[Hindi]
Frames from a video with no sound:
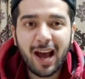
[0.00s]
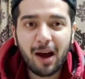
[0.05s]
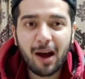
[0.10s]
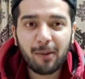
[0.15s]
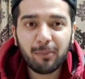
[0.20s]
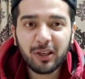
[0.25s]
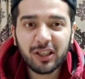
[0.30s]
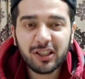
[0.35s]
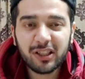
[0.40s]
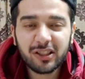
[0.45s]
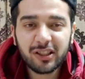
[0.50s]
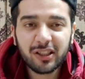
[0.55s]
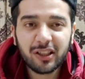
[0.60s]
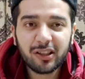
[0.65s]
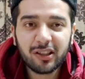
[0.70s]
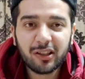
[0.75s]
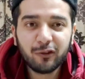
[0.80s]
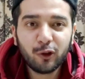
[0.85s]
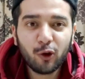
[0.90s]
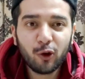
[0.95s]
एप्लीकेशन के
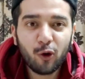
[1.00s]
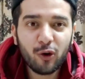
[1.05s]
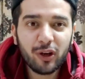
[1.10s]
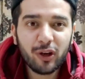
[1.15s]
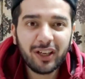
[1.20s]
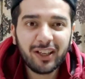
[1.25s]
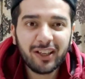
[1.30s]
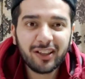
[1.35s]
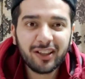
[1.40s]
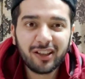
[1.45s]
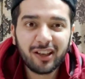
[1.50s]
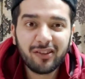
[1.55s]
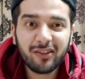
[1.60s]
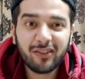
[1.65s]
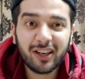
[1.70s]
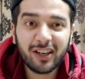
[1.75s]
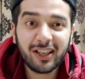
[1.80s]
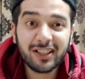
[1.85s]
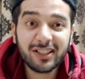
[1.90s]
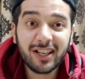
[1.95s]
सिर्फ दो ही
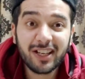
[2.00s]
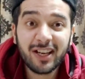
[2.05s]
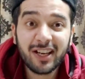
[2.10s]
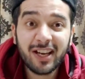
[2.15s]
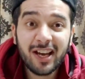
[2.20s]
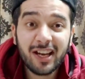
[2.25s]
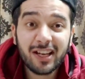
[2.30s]
डिसएडवांटेज हैं